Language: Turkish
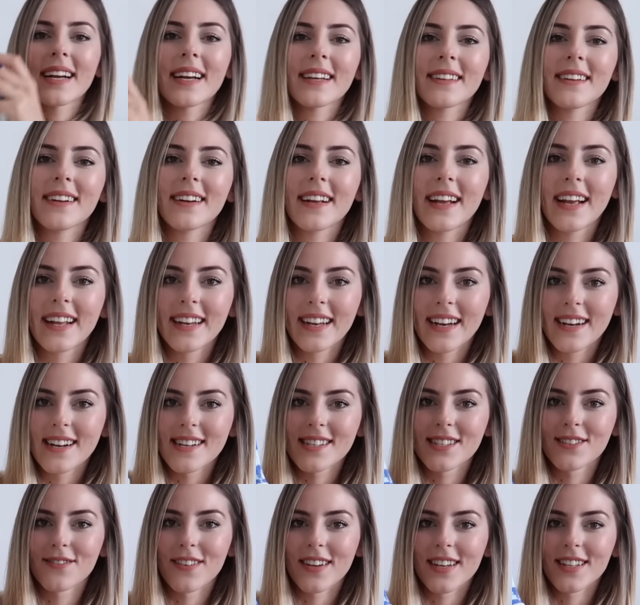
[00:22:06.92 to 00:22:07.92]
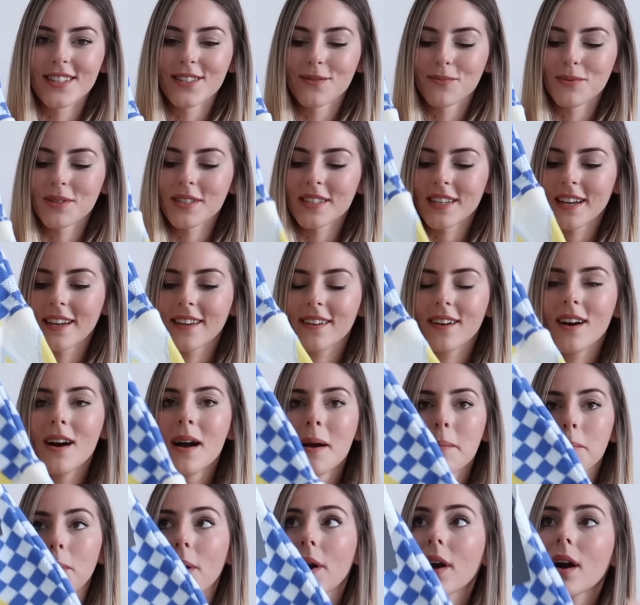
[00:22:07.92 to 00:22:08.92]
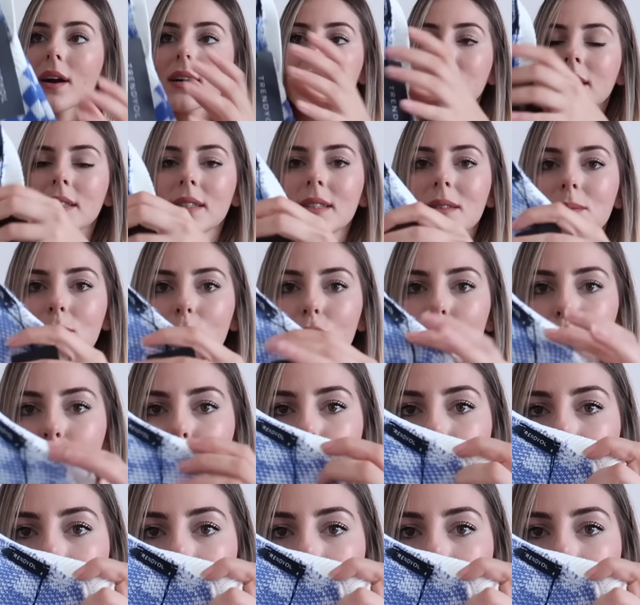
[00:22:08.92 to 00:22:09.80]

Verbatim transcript: kadar enerji verici bir şey ya. Baya kalınmış bu